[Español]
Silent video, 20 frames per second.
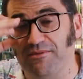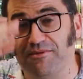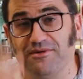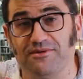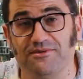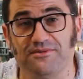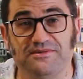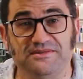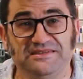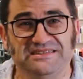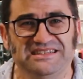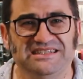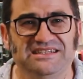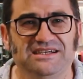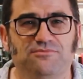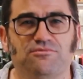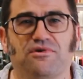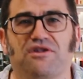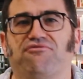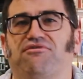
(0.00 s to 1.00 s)
pues,
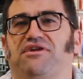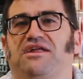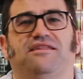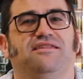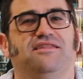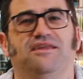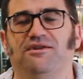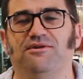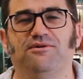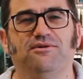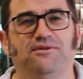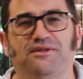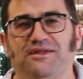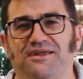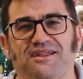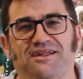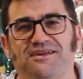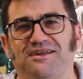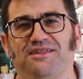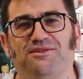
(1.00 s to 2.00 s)
un referente
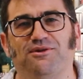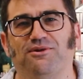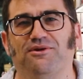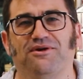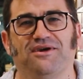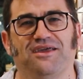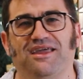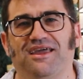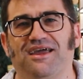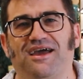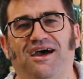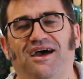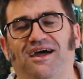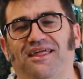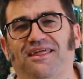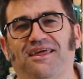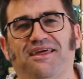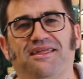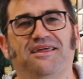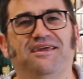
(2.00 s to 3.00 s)
de la escatología.
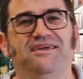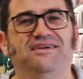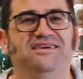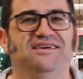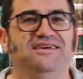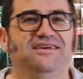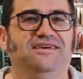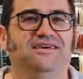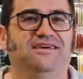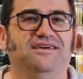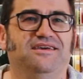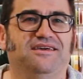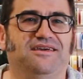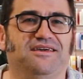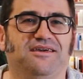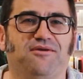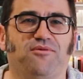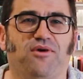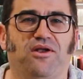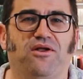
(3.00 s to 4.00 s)

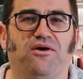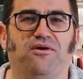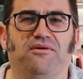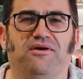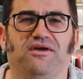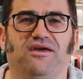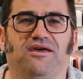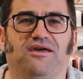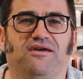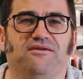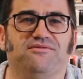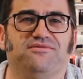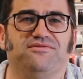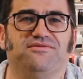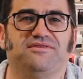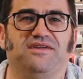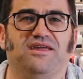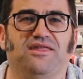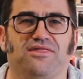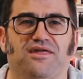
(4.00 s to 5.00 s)
y bueno,
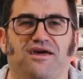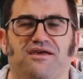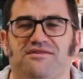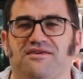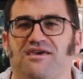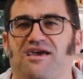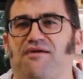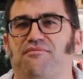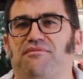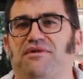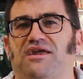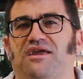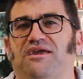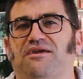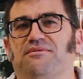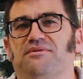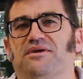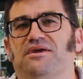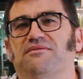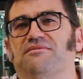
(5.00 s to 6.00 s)
pues, quizás sea
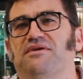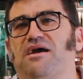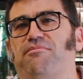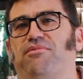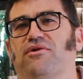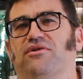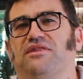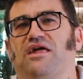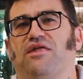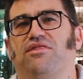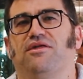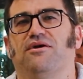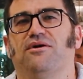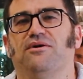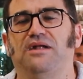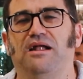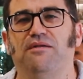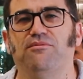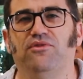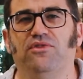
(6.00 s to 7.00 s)
mi,
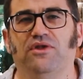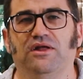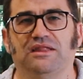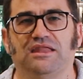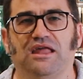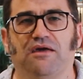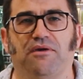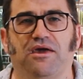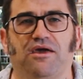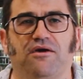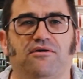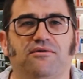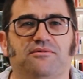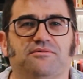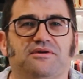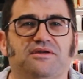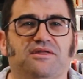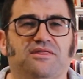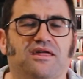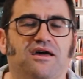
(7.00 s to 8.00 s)
aportación al mundo del tebeo,
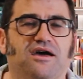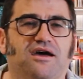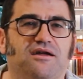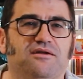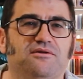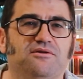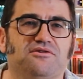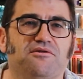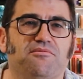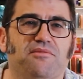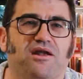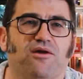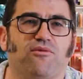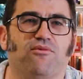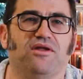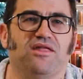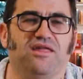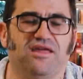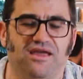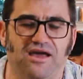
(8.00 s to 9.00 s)
quizás no se me
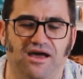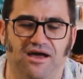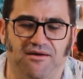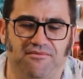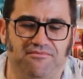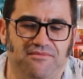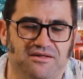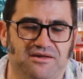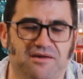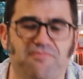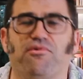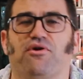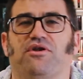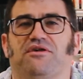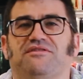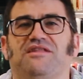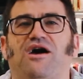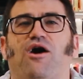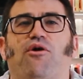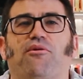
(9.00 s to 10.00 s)
recuerde ya más que por
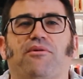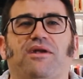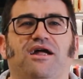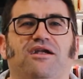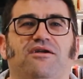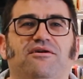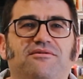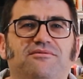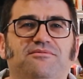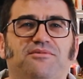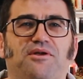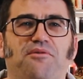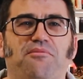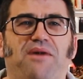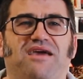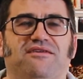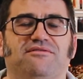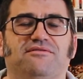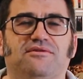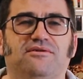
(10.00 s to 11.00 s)
esta obra, por el
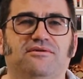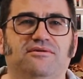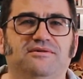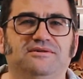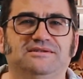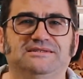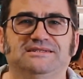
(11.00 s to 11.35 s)
maestro.